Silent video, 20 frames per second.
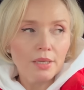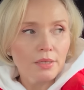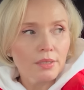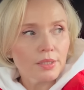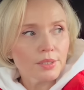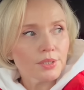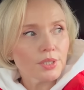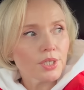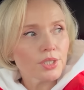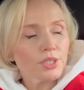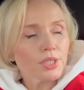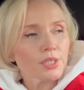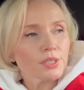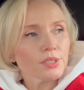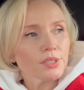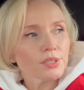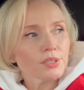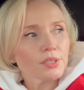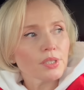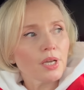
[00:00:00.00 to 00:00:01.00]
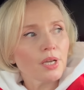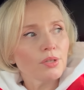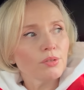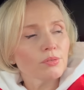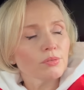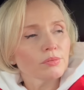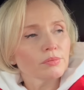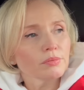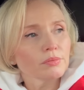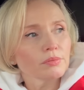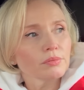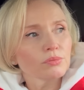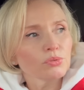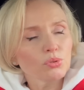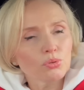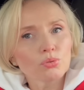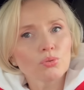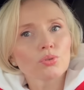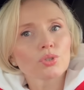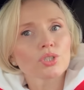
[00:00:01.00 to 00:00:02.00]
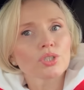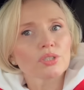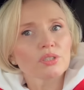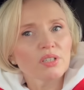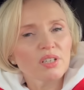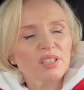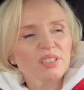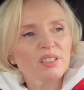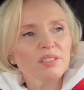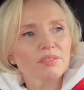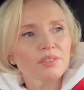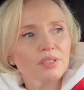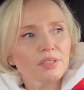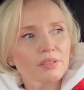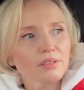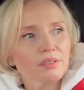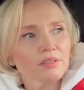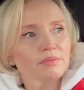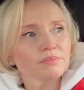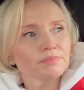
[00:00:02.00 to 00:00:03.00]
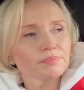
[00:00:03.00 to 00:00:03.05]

Хотя сейчас не знаю. но ну, тоже, да, наверное.